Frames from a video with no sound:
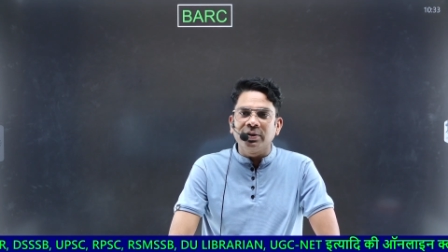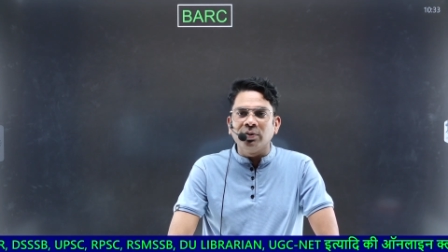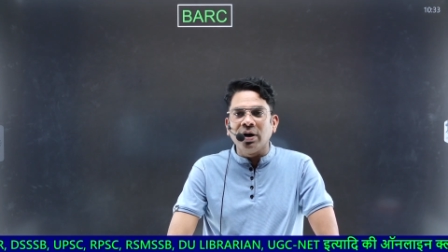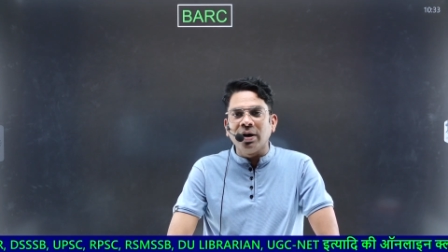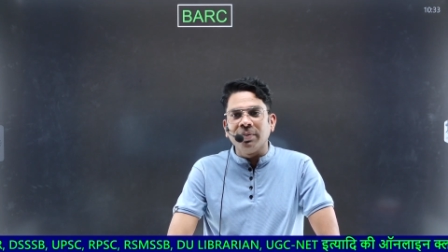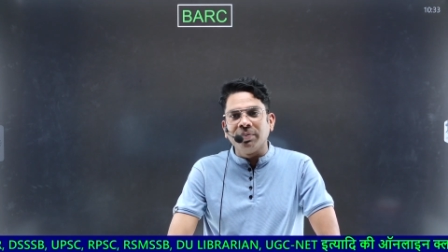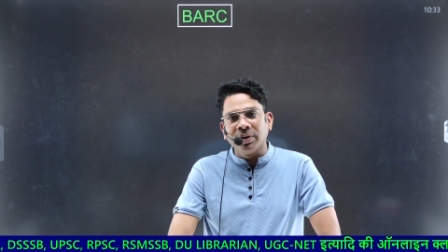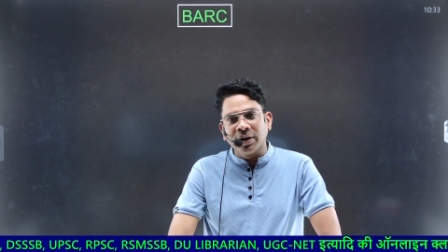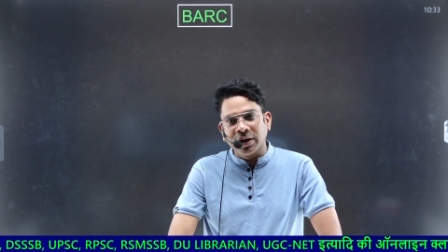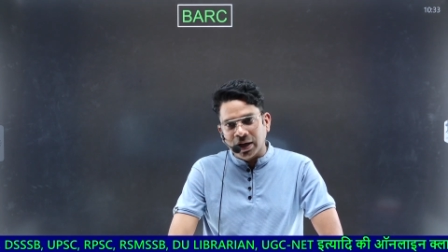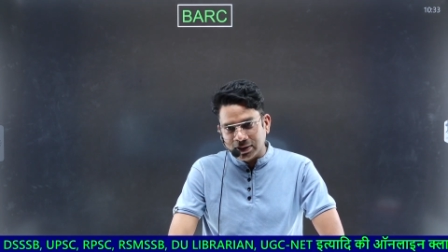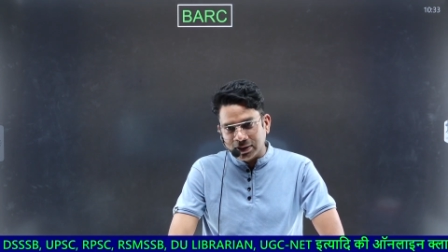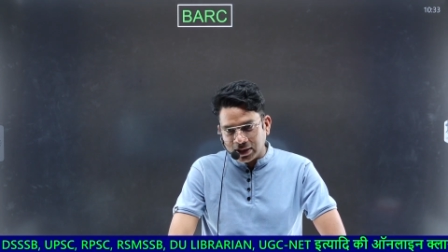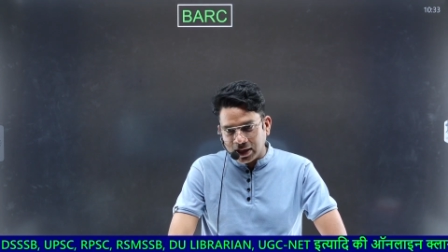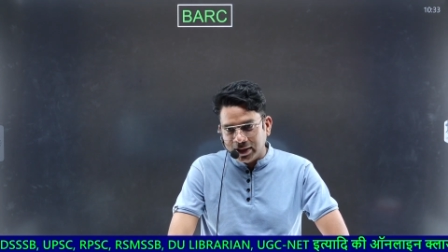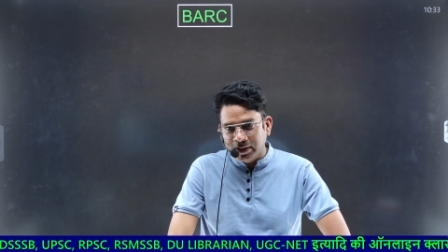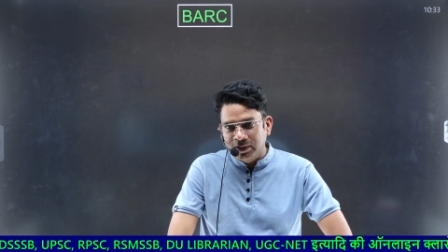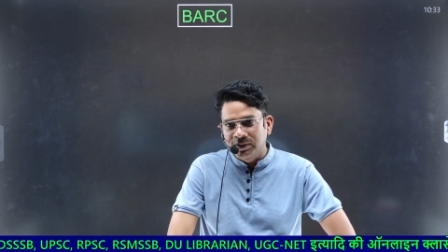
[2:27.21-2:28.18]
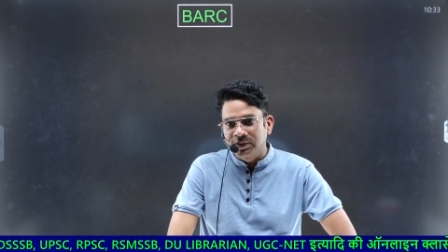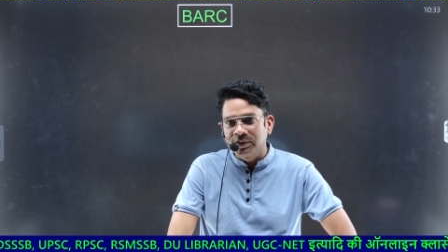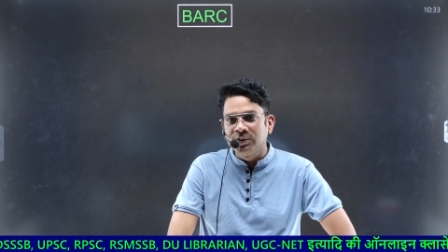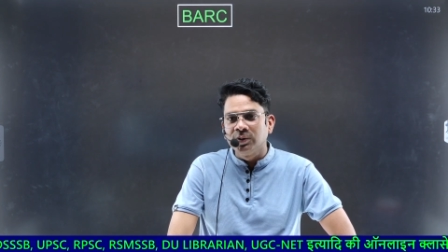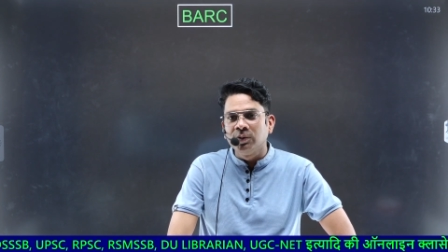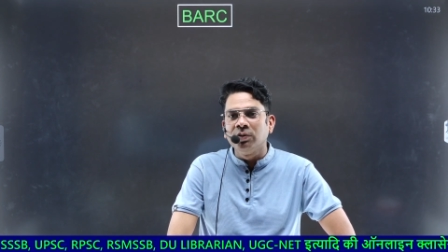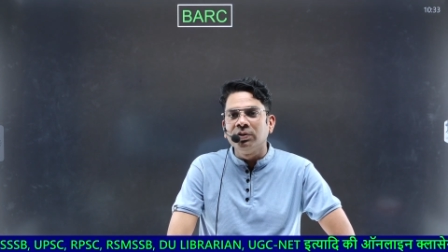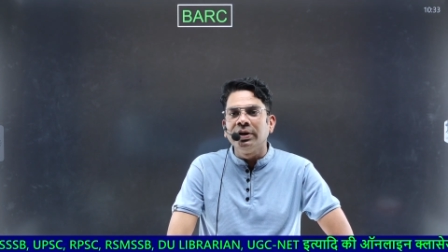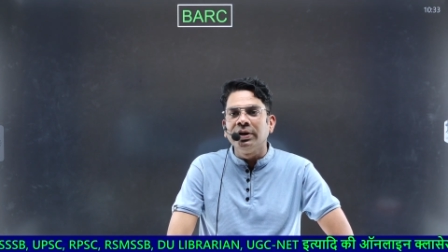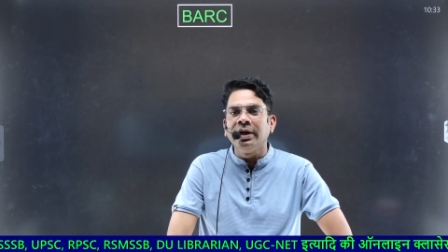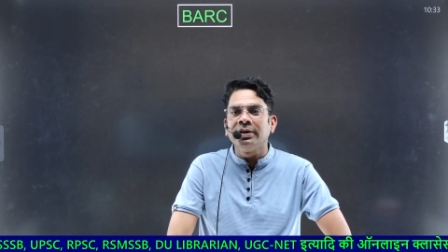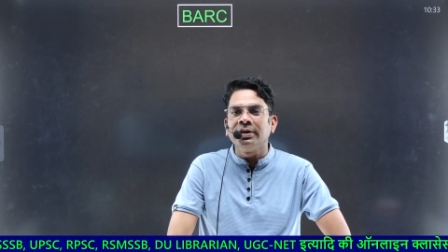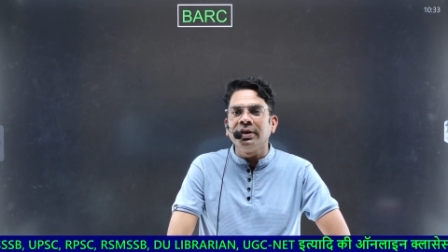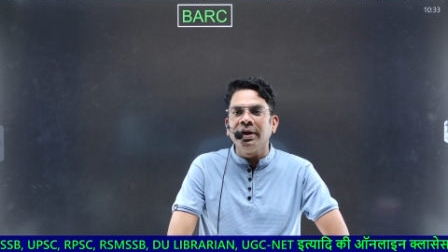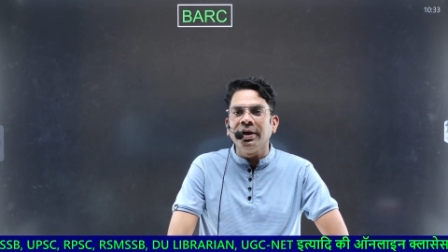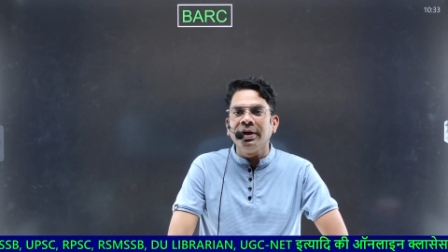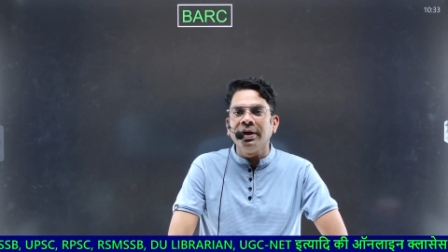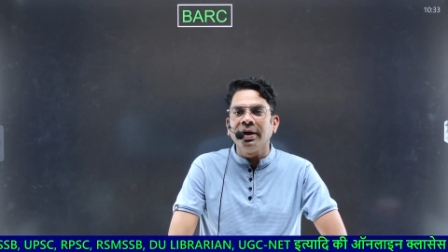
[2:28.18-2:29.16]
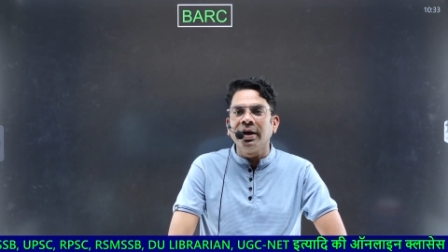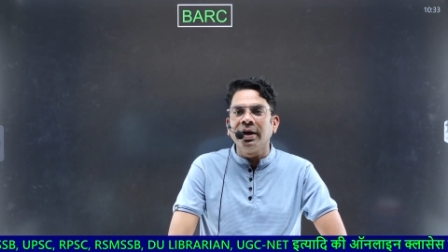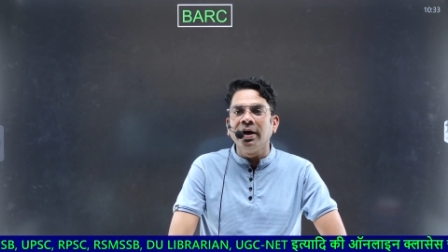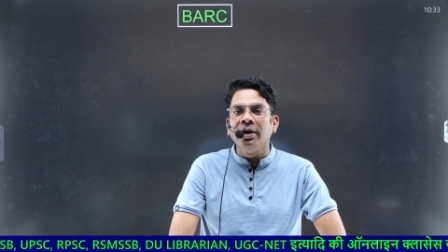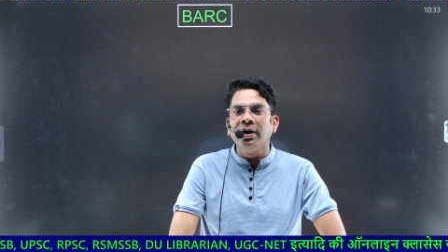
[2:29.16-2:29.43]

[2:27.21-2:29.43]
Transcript: तो आप लगातार इन चीज़ों को देखते रहिएगा